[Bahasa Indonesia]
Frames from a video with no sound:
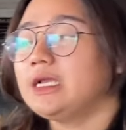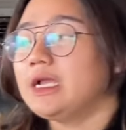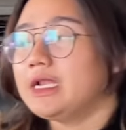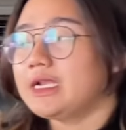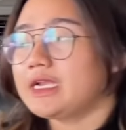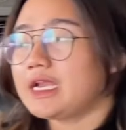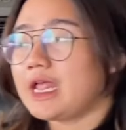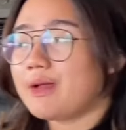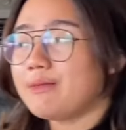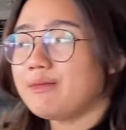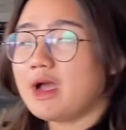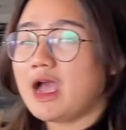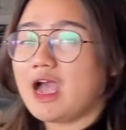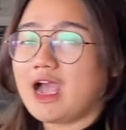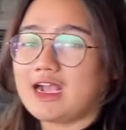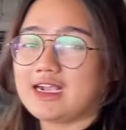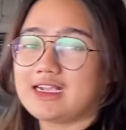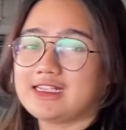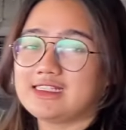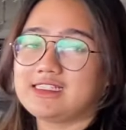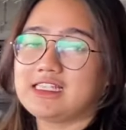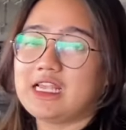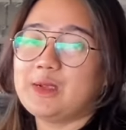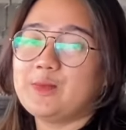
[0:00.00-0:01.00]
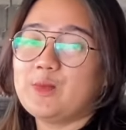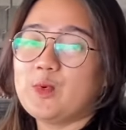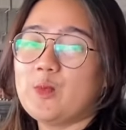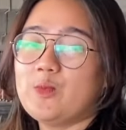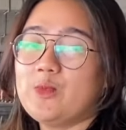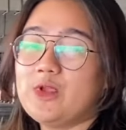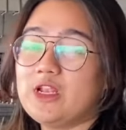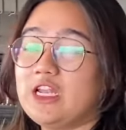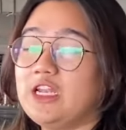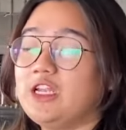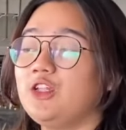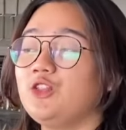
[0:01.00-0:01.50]
nambah kesan
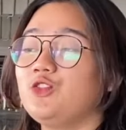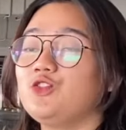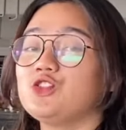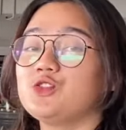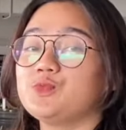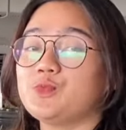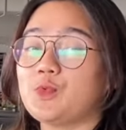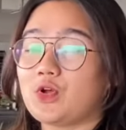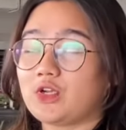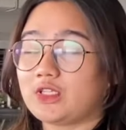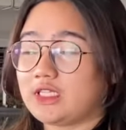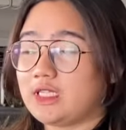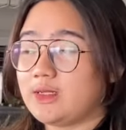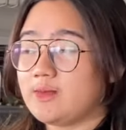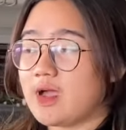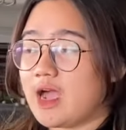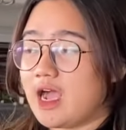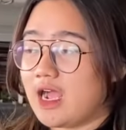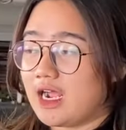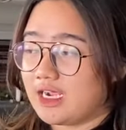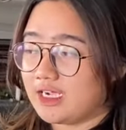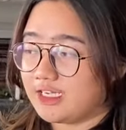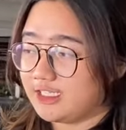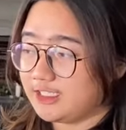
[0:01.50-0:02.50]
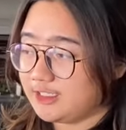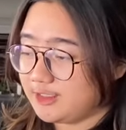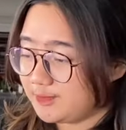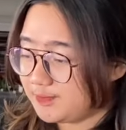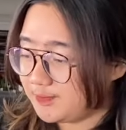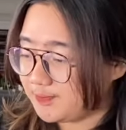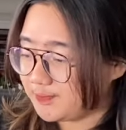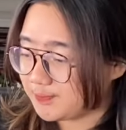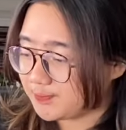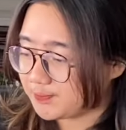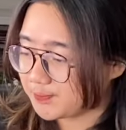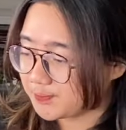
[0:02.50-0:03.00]
mobil ini tuh sporty banget.
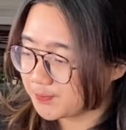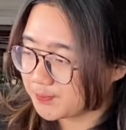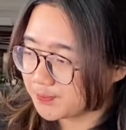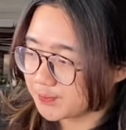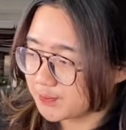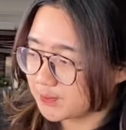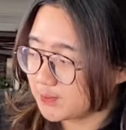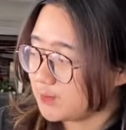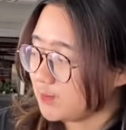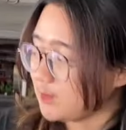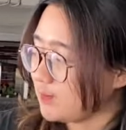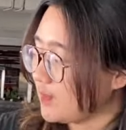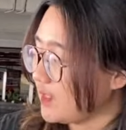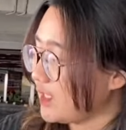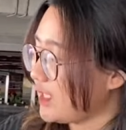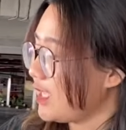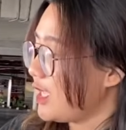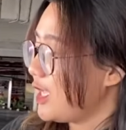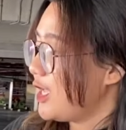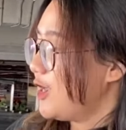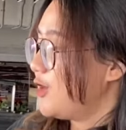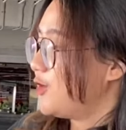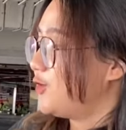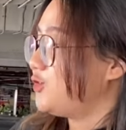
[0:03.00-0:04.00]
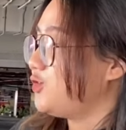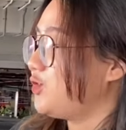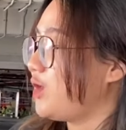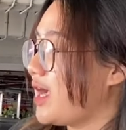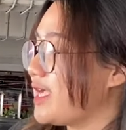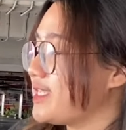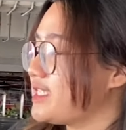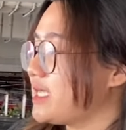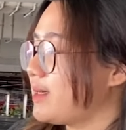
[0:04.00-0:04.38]
Untuk kaca